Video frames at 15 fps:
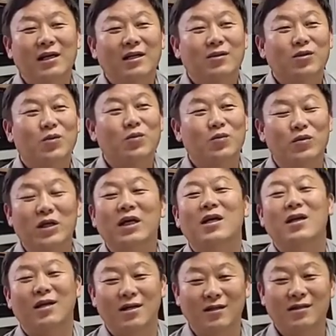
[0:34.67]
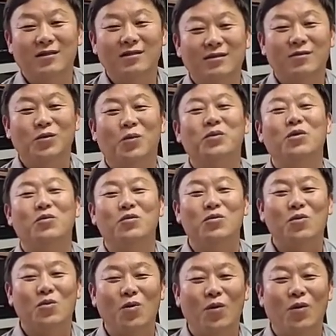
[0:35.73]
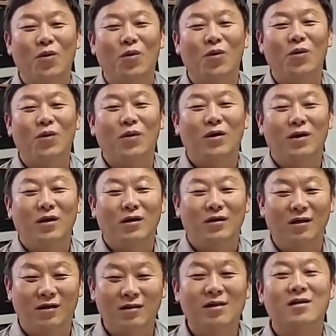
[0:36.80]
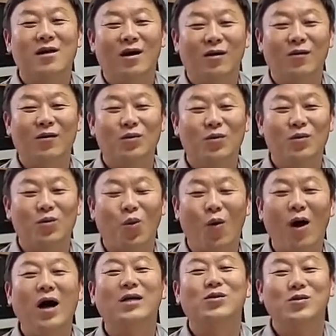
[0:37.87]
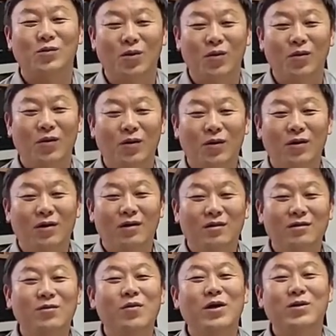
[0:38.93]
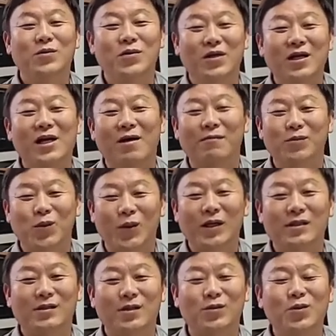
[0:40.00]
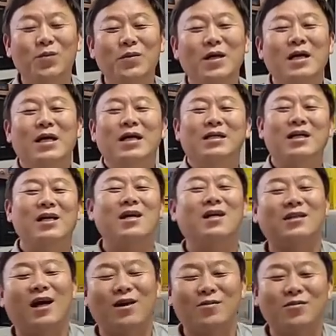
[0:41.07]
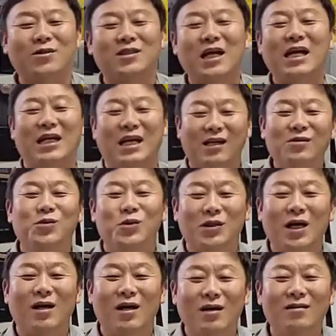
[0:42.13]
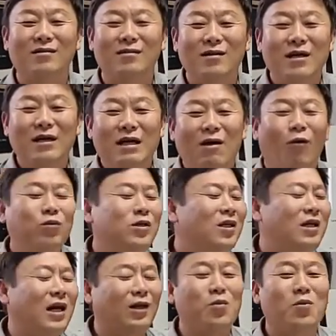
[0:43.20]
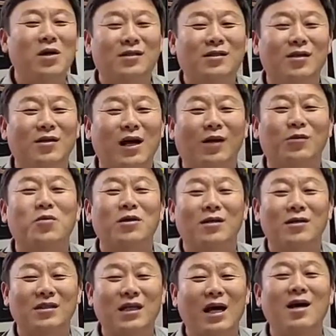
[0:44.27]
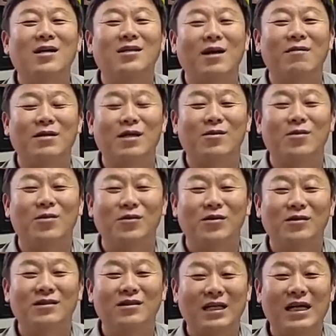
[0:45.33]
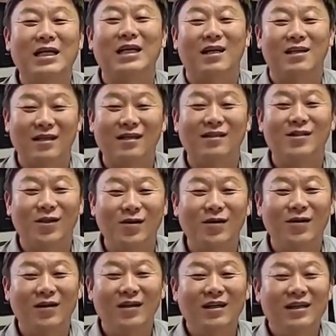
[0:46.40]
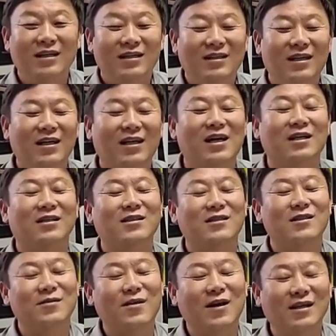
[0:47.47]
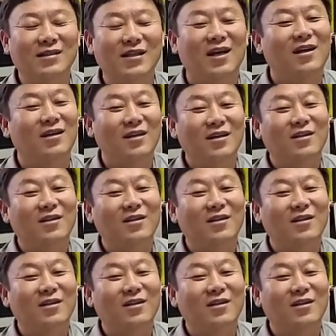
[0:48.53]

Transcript: 좀 우리끼리는 좀 더 웃고, 넉넉하고, 또 도와주고, 응원해주고 이렇게 가면 좋겠어요. 좀 생각 다르고 스타일 다를 수 있잖아요. 어떻게 다 똑같아요. 가족과 사랑하는 사람끼리도 생각이 다른데, 그렇죠? 네, 강녀 선생님 항상